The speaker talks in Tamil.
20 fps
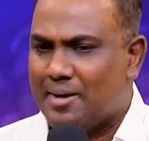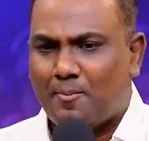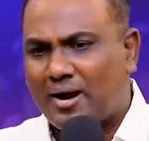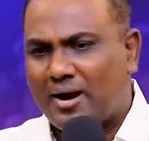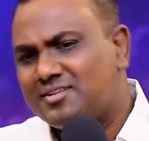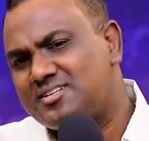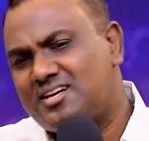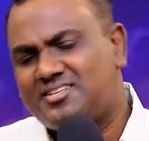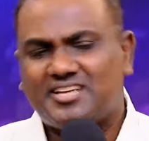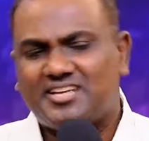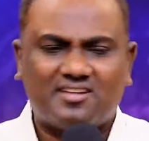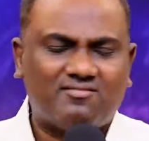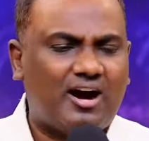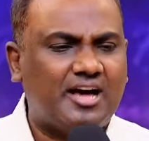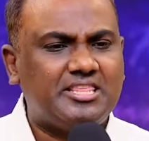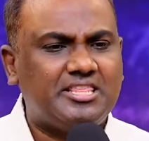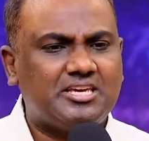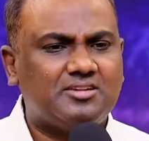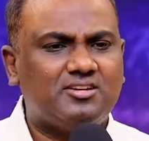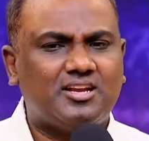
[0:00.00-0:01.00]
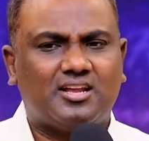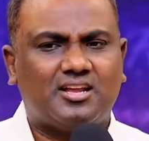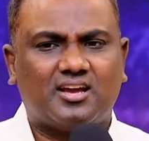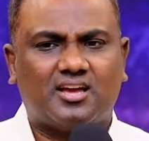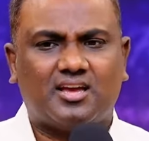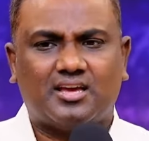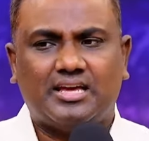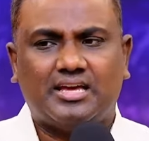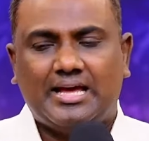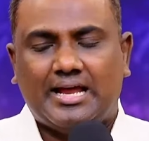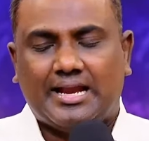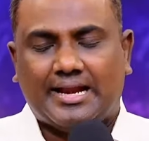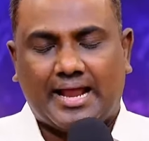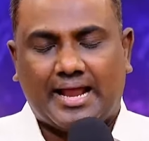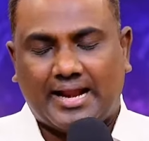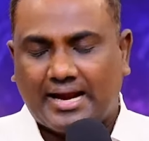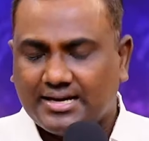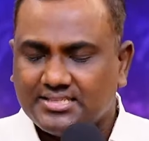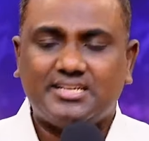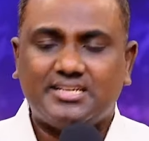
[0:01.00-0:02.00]
என் மனசாட்சி என்ன பாதிக்கவே இல்லைங்க
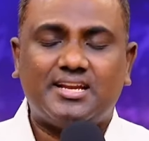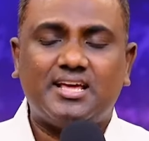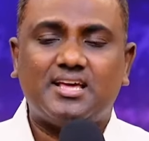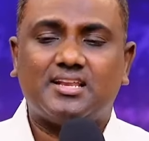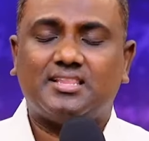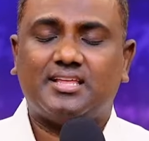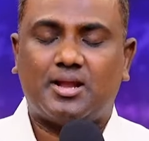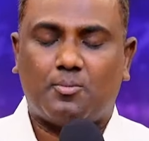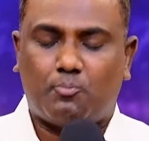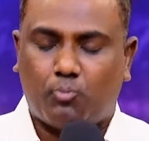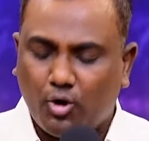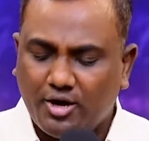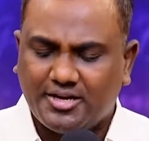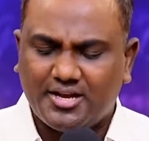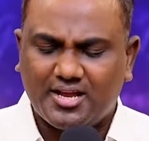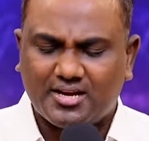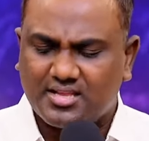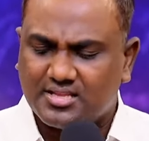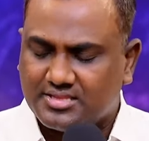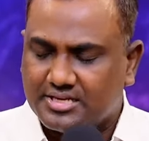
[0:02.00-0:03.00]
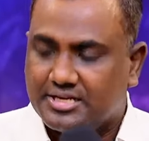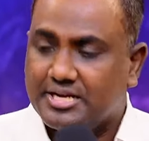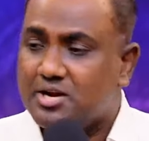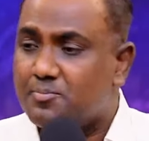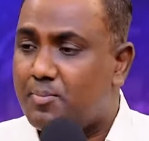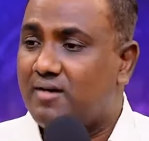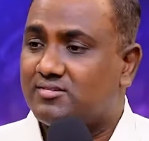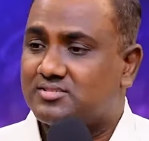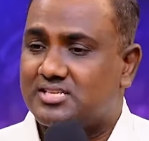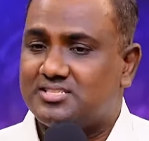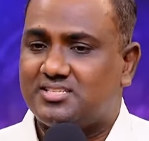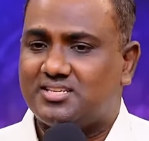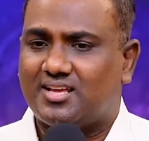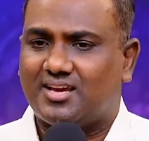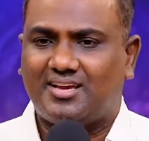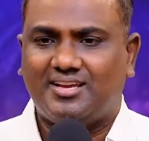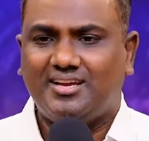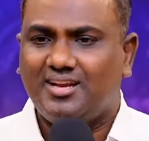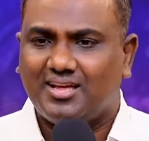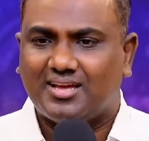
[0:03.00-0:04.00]
நான் நினச்சிக்கிட்டே இருந்தேன் நான் போயிட்டே இருந்தேன் திடீர்னு பாவம்
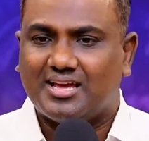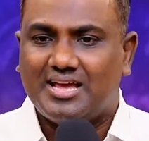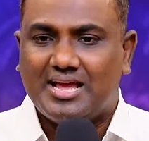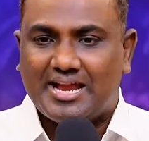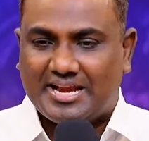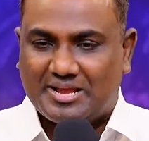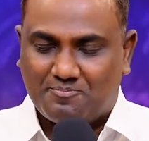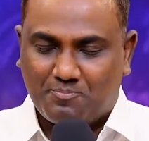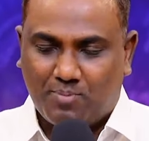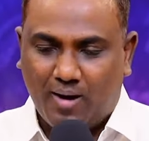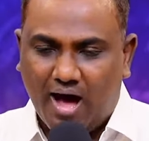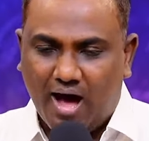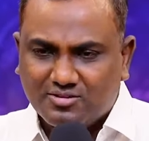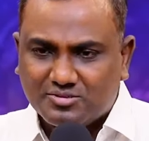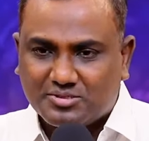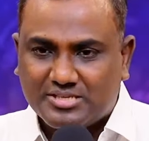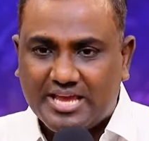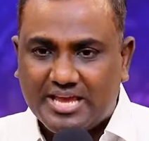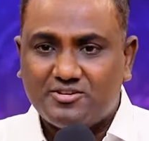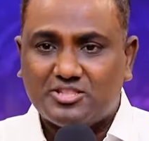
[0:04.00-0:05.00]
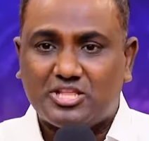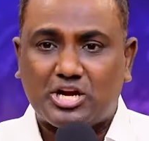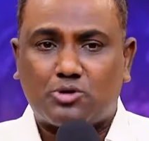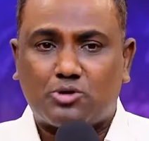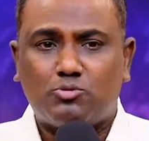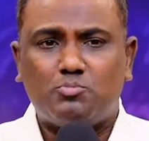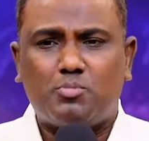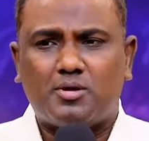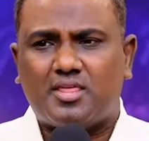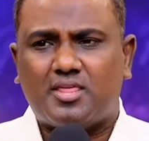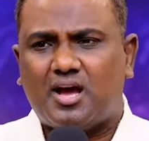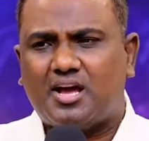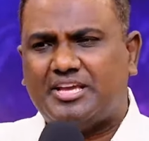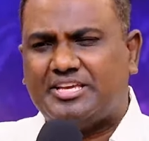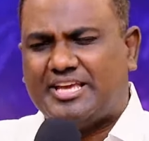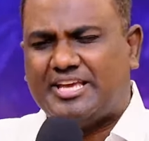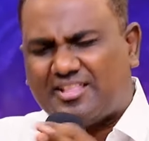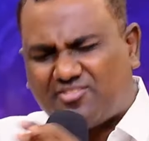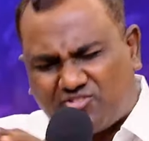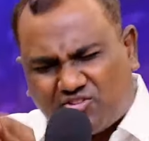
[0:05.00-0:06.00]
செஞ்சுட்டேங்க இல்லை நீ பாவம் செய்வதற்கு முன்பதாக
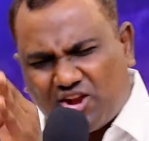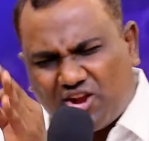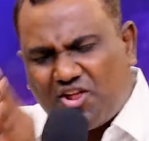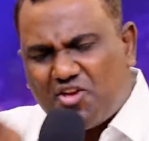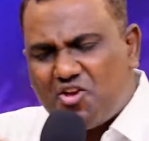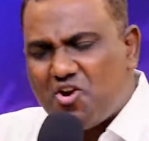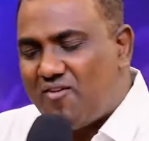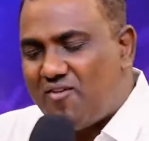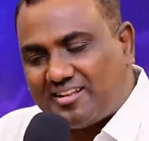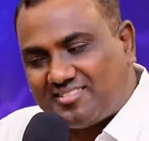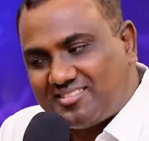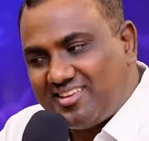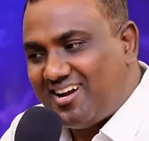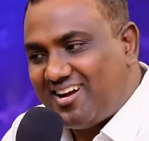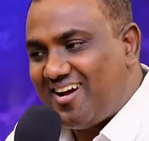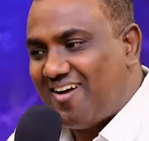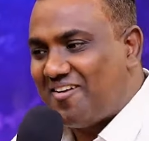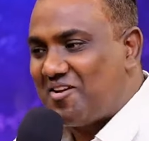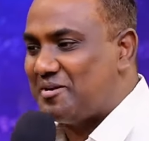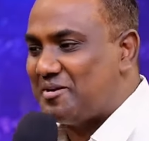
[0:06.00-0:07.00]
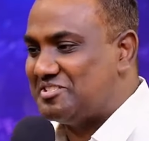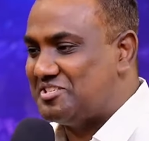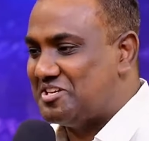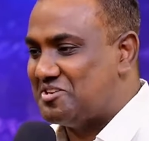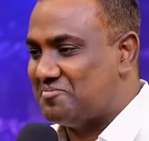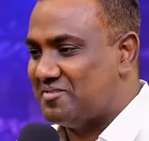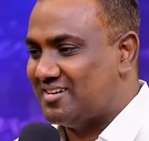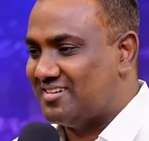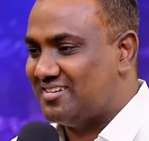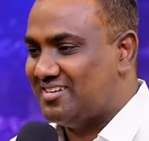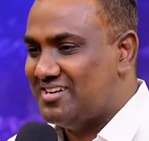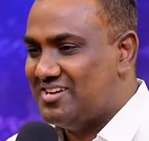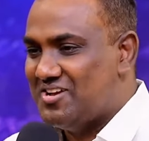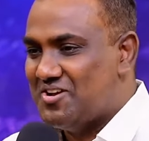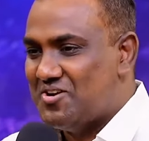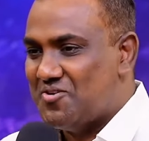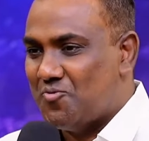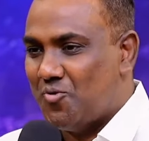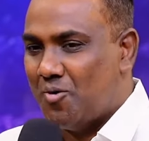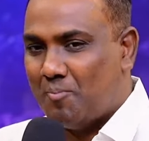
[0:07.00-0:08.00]
எத்தனையோ வார்த்தைகளை ஆண்டு பேசியிருப்பேன்
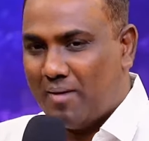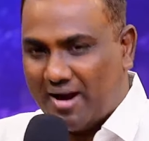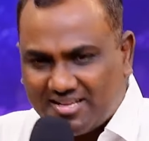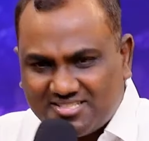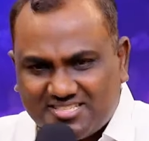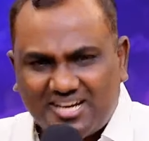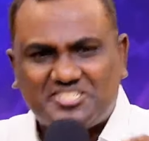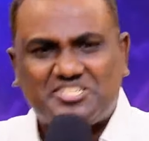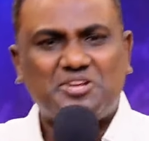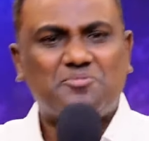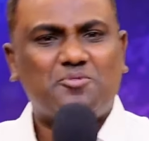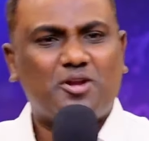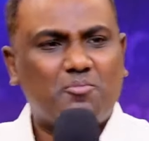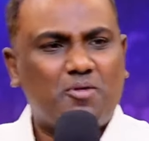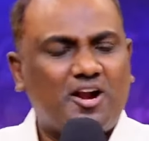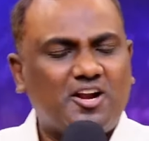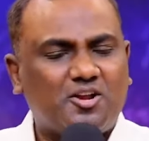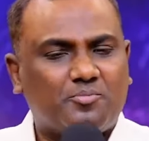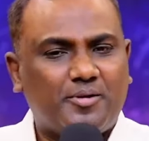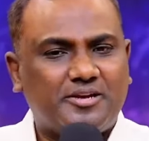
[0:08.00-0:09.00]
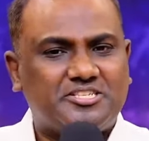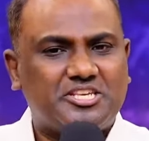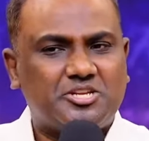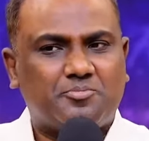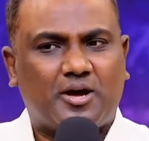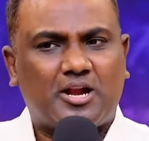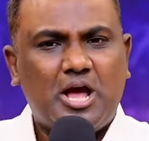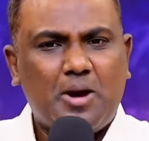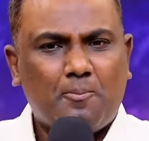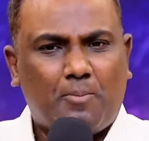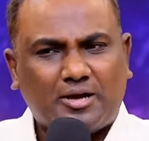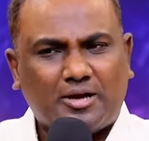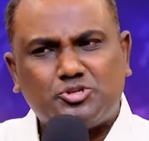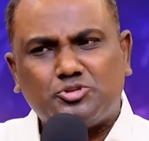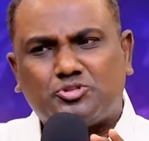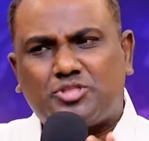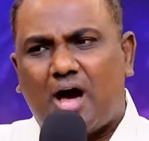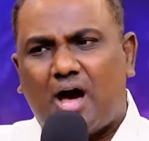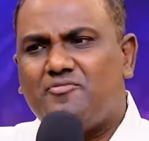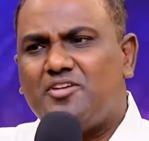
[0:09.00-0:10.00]
உன் மனசாட்சியின் மூலம் ஆண்டு பேசியிருப்பார்
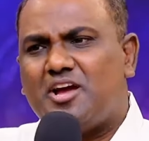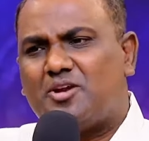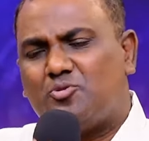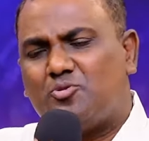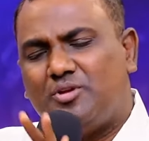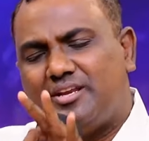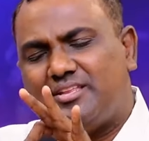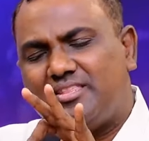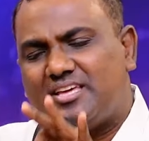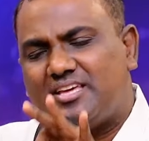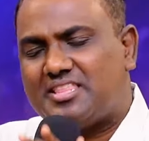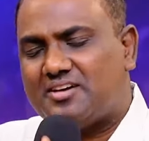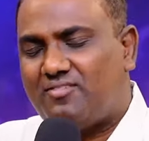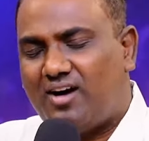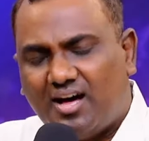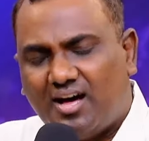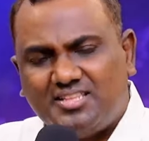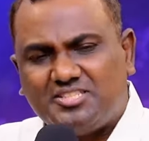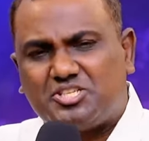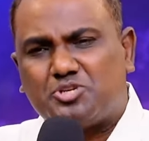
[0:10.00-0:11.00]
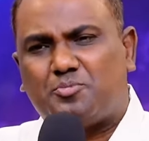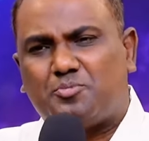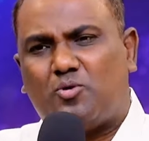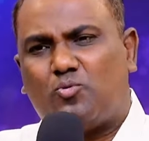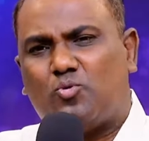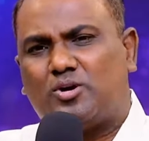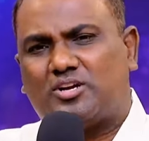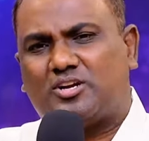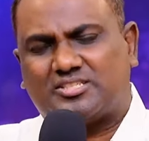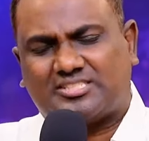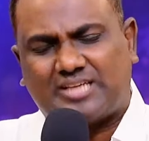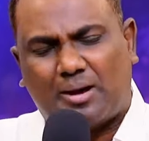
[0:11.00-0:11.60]
பரிசு தாவியான உன் இருதயத்தை பாதிச்சிருப்பார் உங்களுக்கு